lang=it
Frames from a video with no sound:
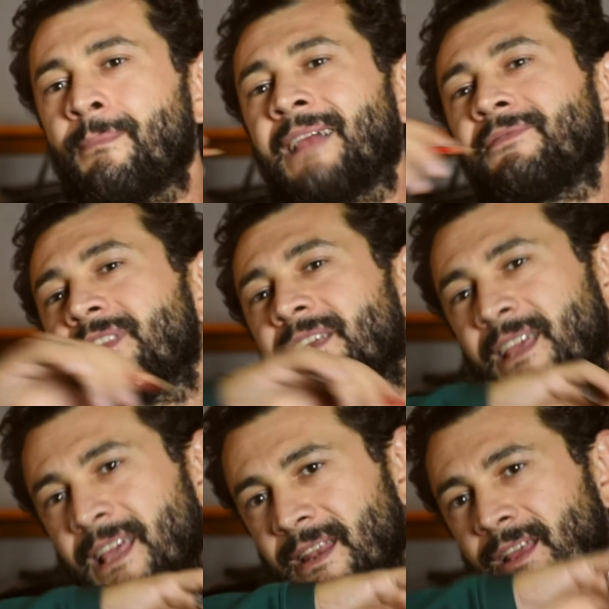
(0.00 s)

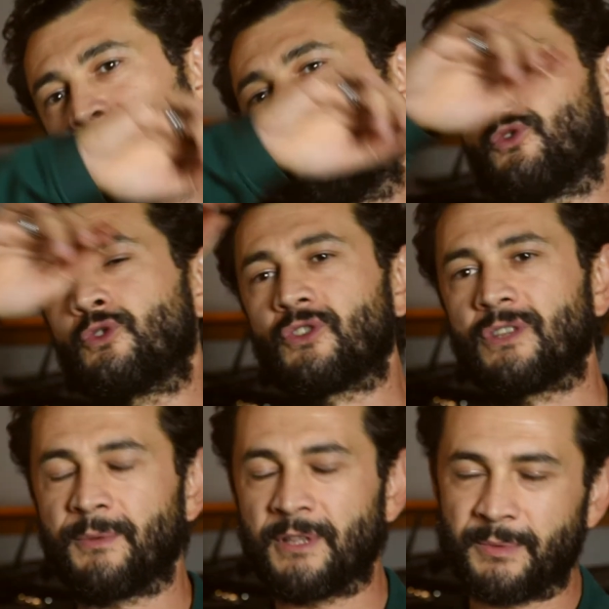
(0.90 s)
mantenere il flusso
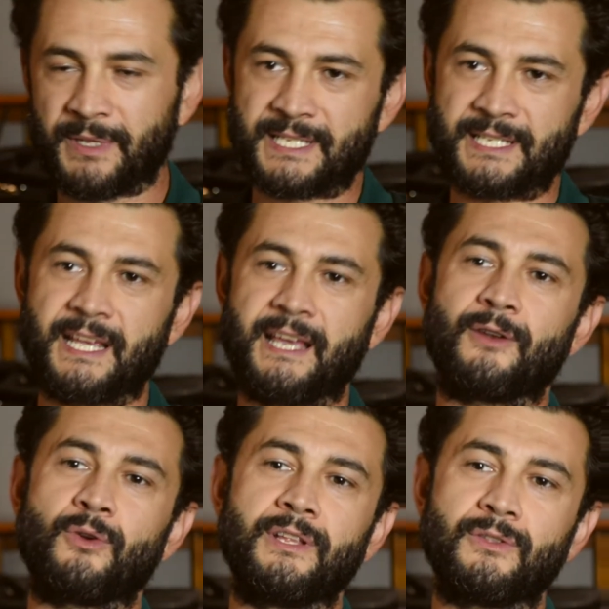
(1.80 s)
di, di
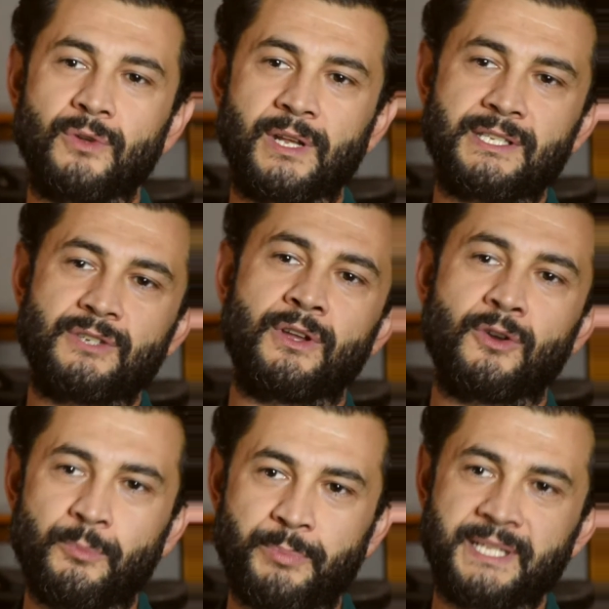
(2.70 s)
pensiero, l'intonazione
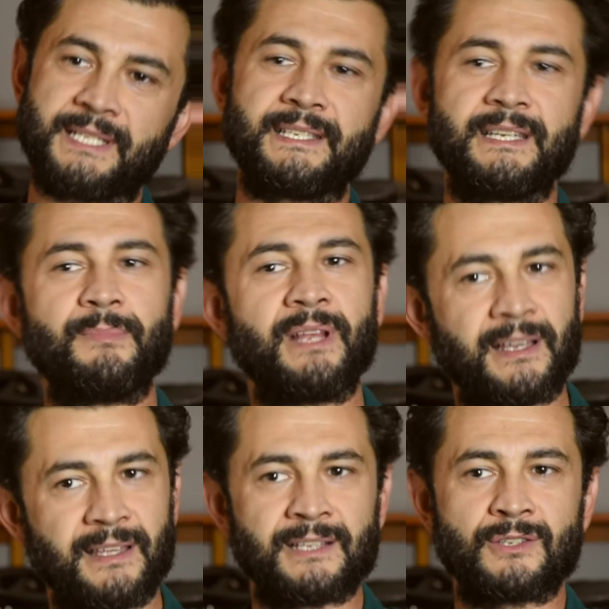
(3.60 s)
comprensibile
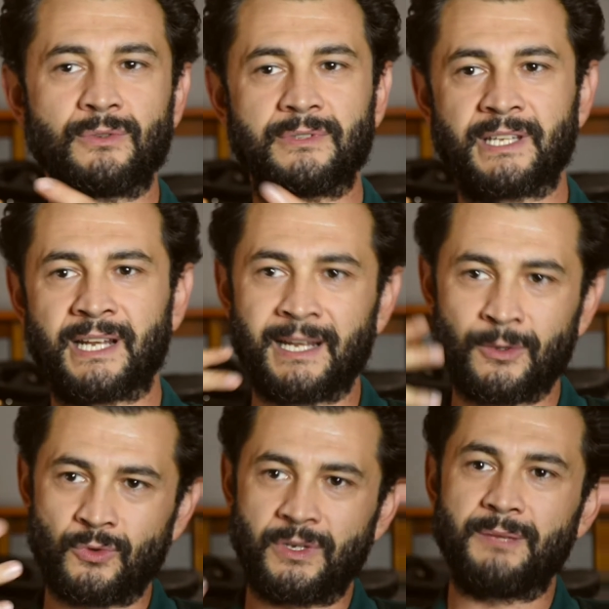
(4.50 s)
a chi ascolterà
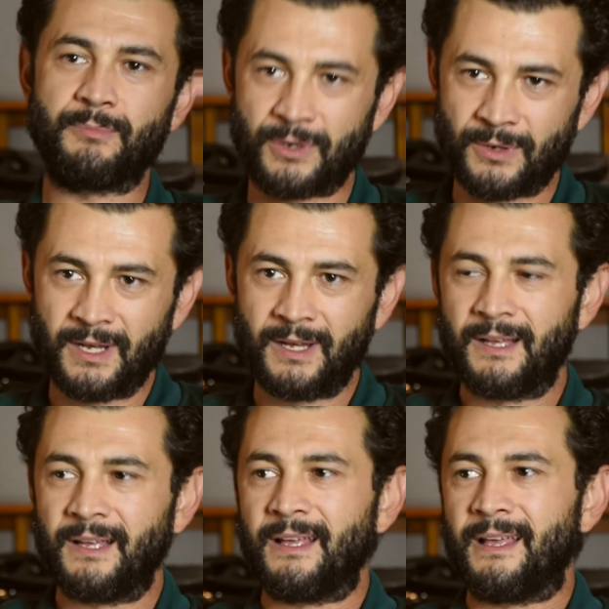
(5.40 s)
l'audiolibro
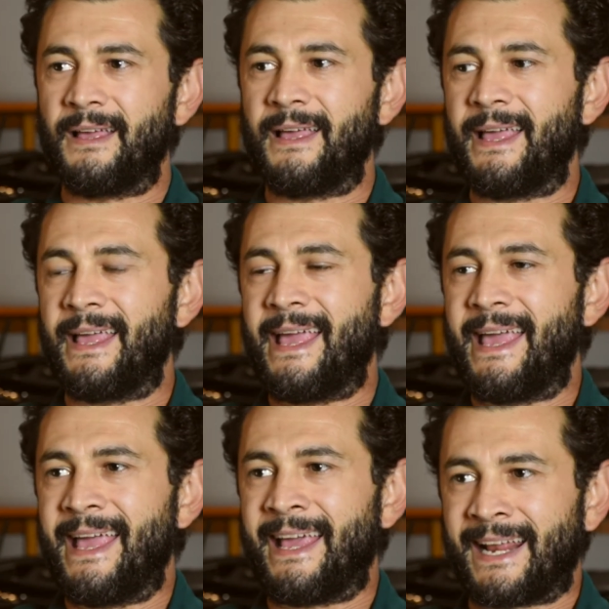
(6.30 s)

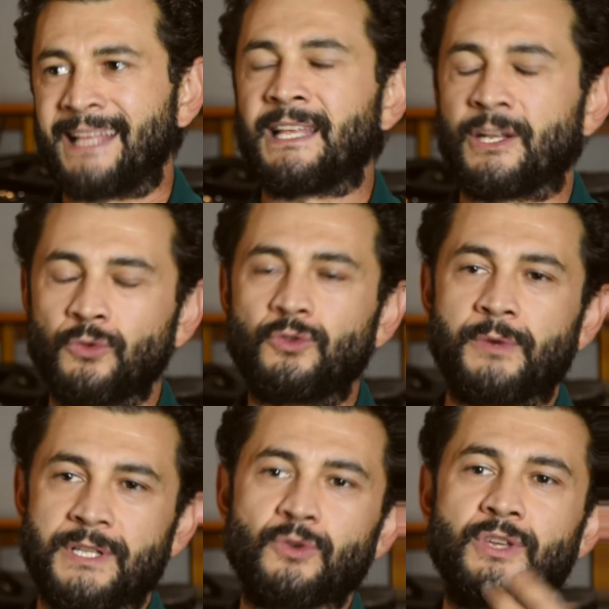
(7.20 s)
e rendere tutto
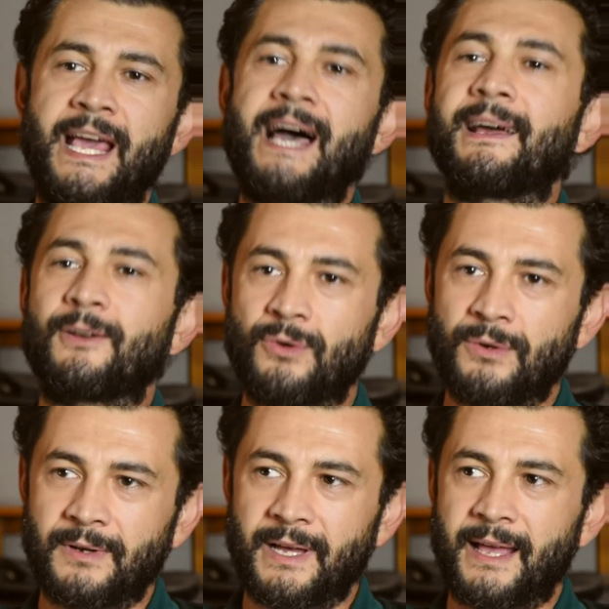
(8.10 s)
questo chiaro